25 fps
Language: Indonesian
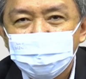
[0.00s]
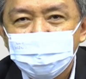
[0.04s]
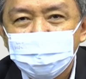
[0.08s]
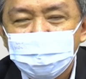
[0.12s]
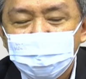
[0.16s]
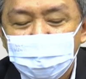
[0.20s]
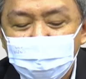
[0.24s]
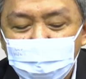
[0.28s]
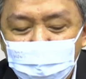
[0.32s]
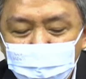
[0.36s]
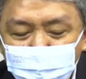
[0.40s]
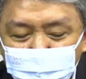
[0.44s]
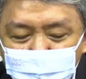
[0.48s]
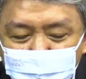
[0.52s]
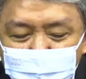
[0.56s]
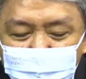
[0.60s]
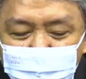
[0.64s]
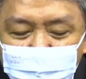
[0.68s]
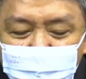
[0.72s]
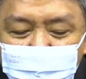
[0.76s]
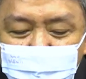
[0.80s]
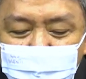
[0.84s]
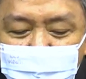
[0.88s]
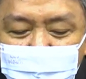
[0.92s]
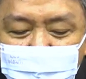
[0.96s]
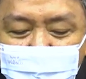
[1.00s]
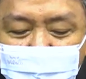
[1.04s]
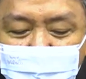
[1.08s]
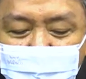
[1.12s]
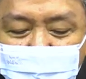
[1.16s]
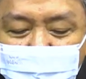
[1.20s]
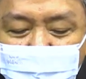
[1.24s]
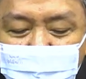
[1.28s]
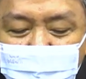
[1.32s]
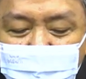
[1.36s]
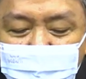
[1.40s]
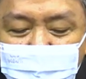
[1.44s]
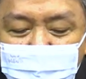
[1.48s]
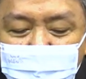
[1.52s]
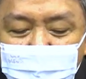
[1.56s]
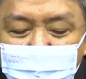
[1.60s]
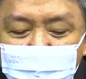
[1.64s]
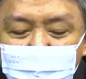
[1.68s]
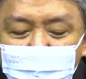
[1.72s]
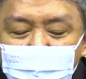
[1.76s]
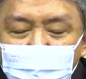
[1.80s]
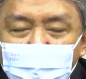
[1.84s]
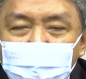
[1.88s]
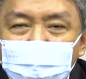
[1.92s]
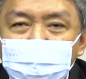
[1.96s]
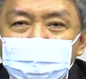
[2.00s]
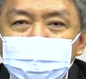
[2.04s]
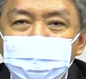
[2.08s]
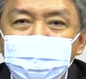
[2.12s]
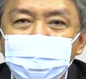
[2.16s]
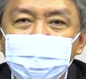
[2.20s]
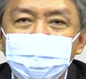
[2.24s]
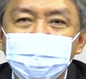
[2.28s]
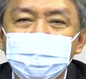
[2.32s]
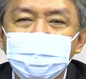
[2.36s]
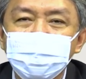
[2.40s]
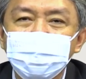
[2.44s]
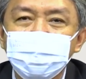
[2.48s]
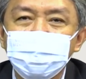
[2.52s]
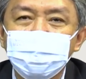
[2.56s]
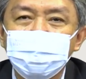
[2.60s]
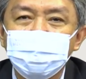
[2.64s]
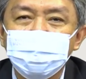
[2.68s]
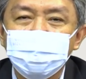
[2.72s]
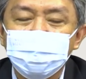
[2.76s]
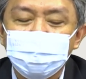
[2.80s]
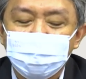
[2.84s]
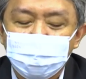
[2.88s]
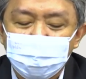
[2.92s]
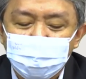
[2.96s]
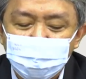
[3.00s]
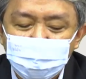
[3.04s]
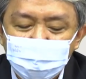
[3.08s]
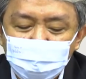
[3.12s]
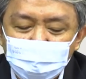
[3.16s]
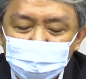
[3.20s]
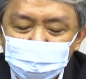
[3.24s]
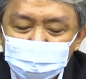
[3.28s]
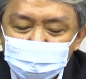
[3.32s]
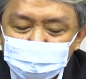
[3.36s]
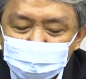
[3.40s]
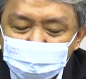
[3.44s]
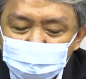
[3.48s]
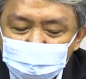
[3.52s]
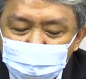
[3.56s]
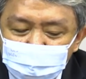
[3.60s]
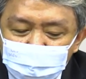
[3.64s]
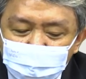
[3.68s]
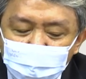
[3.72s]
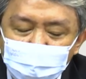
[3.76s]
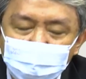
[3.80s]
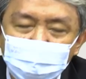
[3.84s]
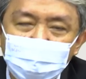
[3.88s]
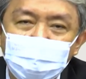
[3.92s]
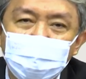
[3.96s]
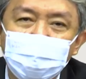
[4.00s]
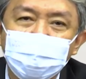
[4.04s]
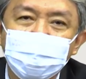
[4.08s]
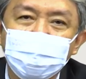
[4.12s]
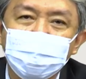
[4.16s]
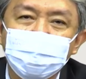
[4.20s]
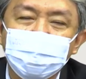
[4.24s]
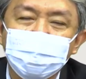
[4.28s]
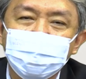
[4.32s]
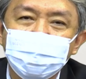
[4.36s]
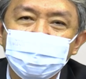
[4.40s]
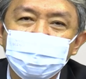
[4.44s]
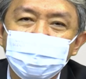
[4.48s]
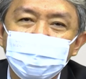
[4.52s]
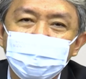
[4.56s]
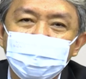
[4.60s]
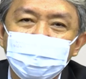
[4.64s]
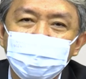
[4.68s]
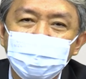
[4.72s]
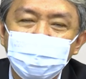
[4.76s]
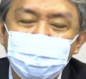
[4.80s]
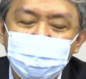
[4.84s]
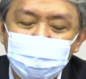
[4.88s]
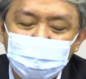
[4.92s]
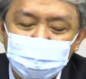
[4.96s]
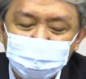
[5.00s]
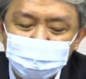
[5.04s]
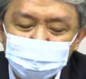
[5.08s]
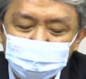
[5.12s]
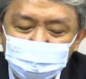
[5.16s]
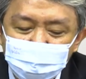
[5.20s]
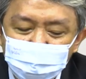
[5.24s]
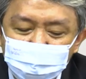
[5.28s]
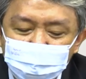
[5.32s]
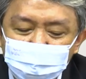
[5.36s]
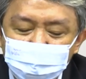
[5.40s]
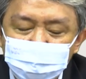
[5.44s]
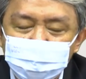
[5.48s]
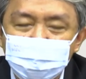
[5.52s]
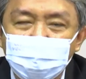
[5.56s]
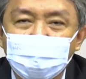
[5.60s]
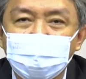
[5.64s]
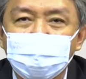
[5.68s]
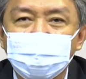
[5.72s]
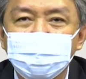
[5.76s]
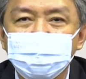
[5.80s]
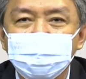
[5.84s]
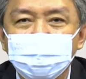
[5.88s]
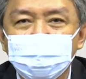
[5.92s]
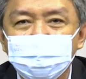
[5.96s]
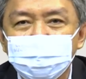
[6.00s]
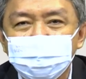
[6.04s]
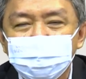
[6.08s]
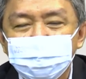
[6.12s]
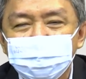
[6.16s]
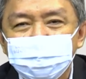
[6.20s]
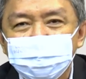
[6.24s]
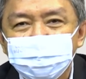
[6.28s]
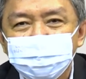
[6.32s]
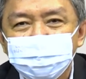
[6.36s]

Namun, dari misi dan kehendak Allah yang kita jalankan.